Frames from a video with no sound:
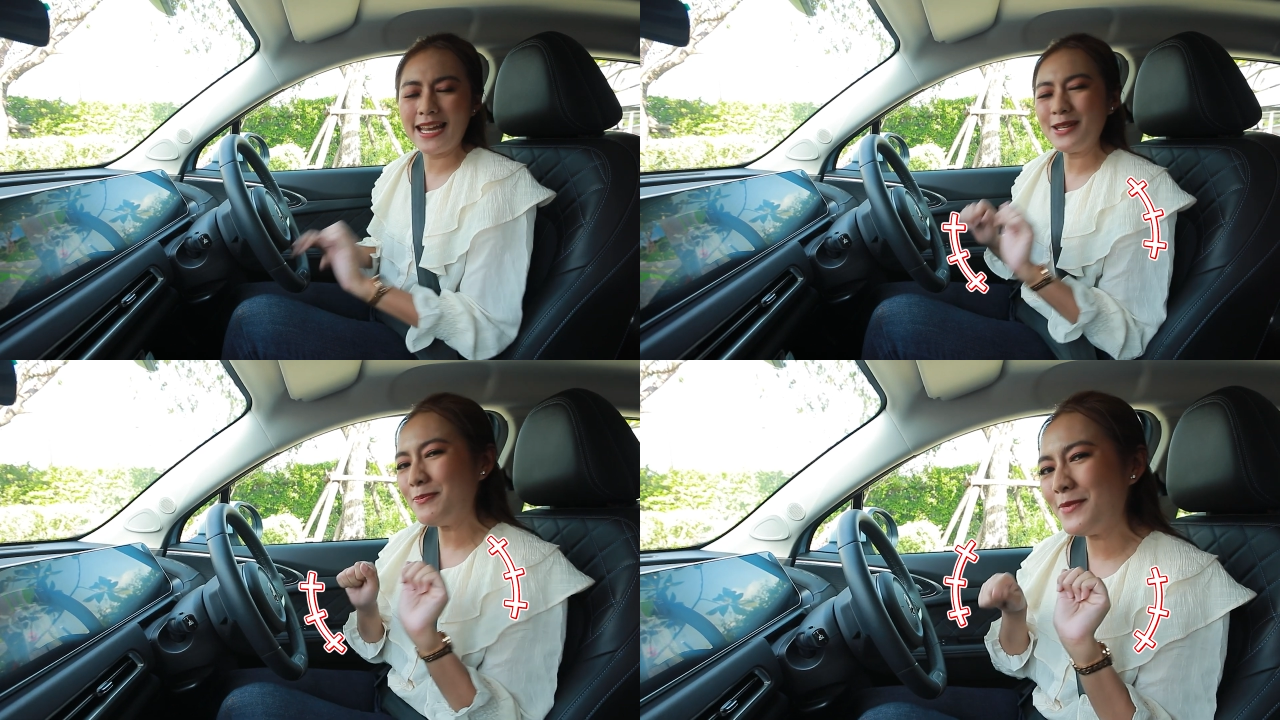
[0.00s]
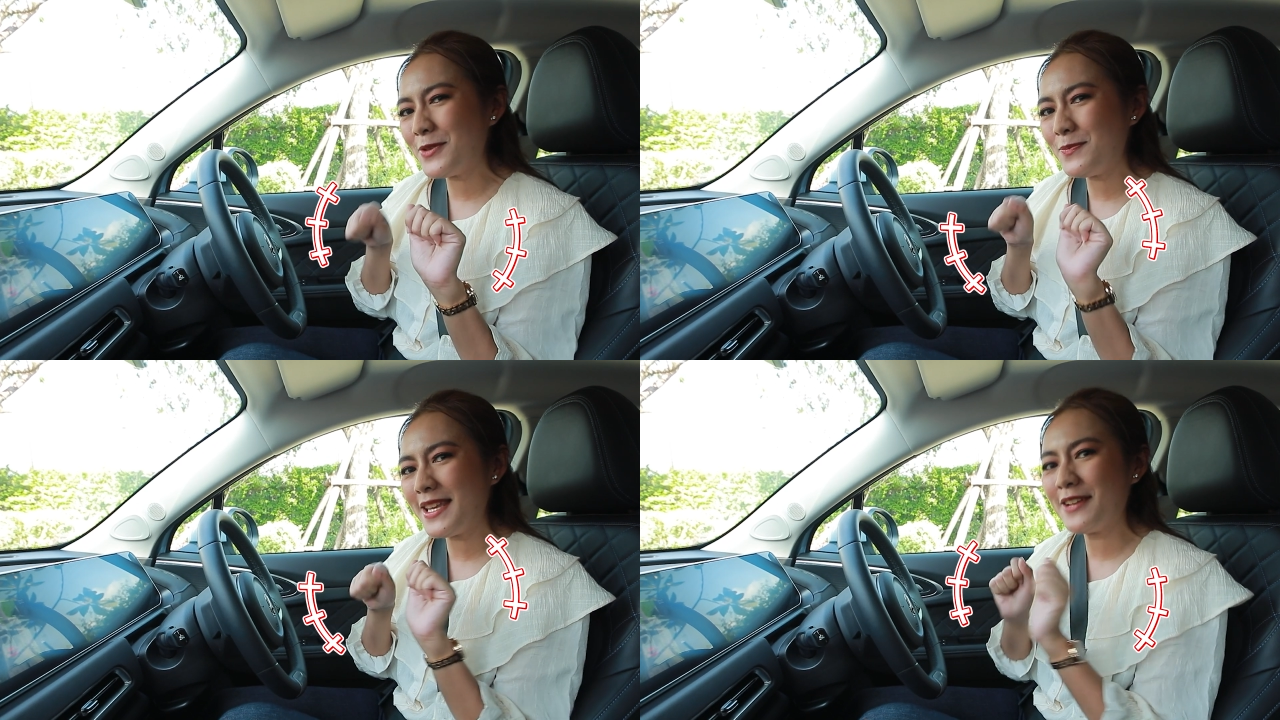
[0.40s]
ท
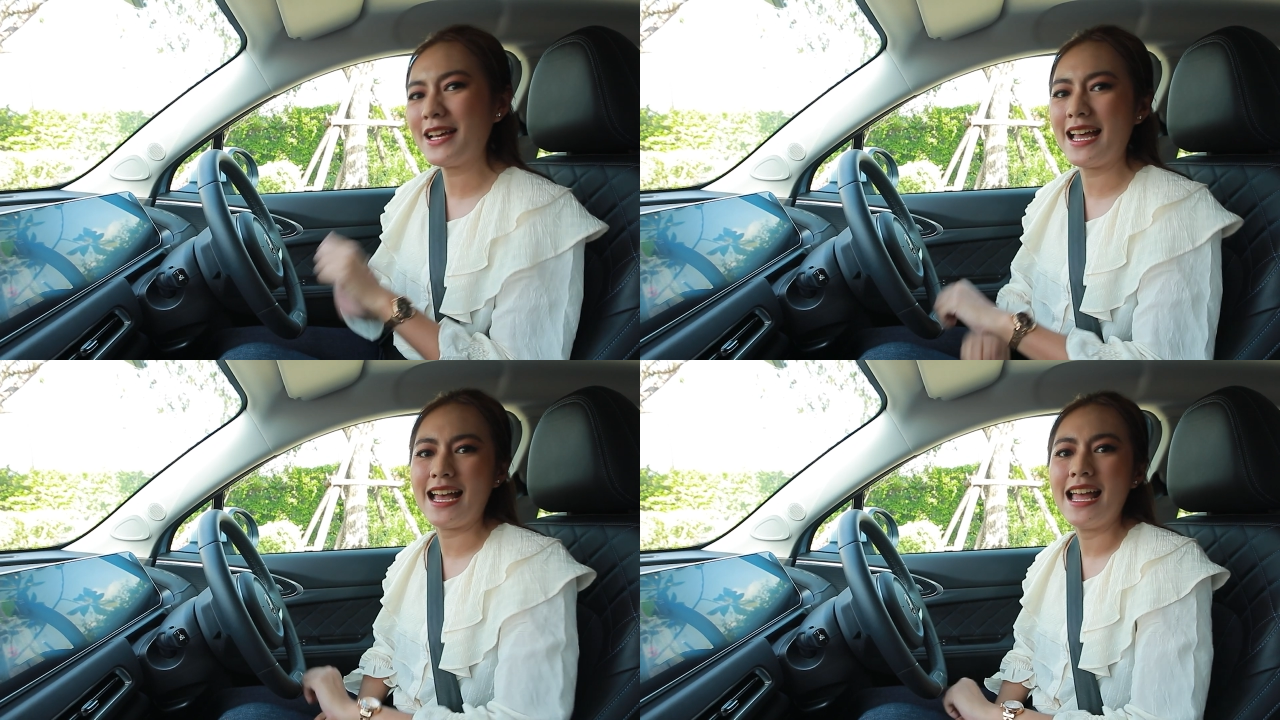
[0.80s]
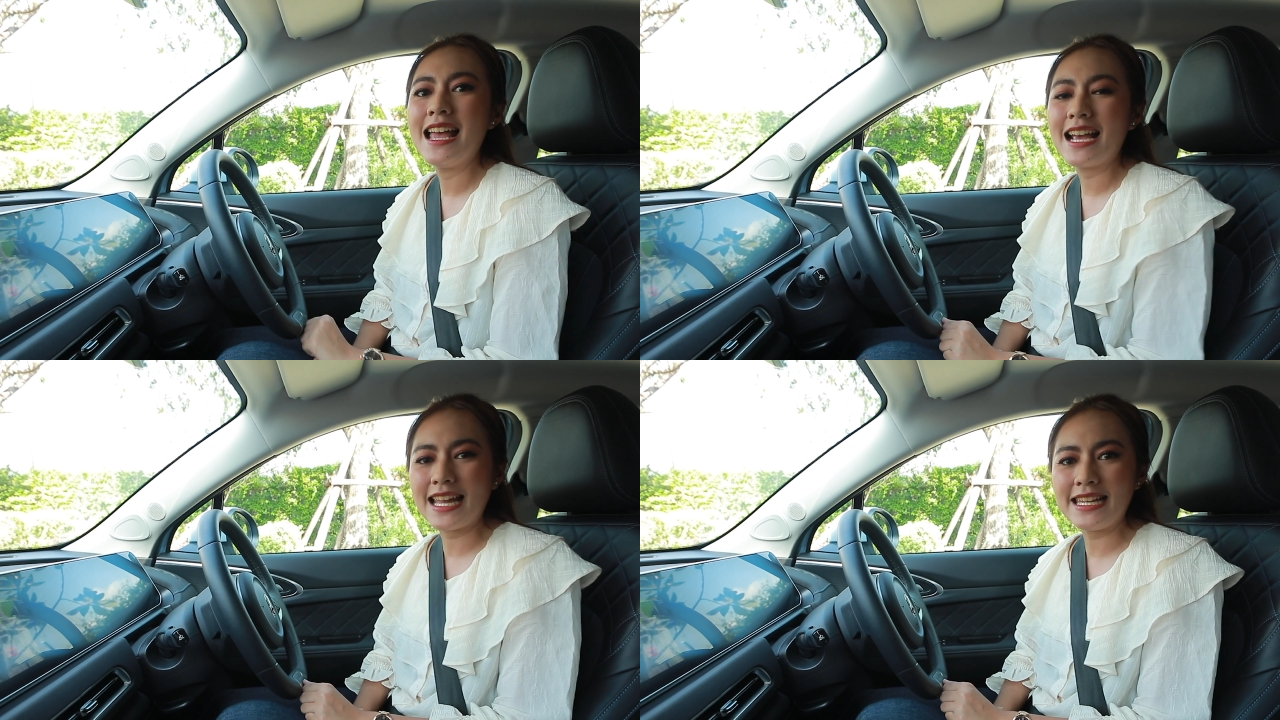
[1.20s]

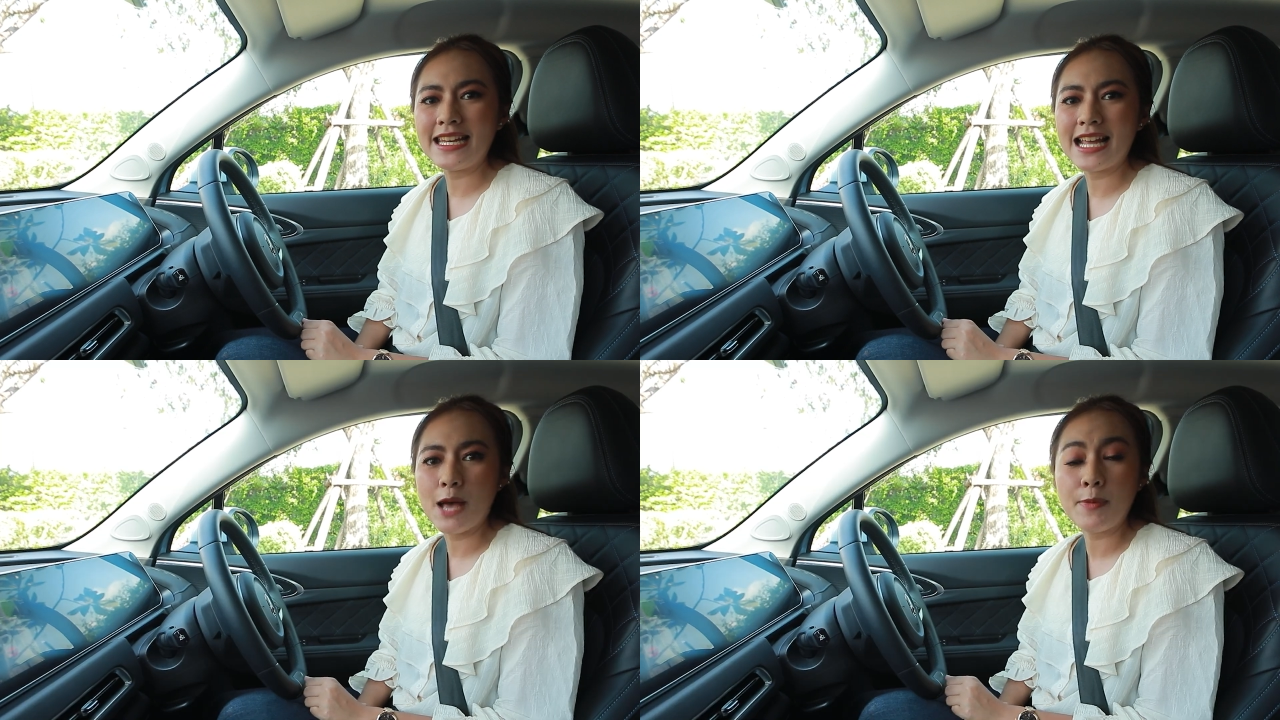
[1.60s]
คันนี้นะคะ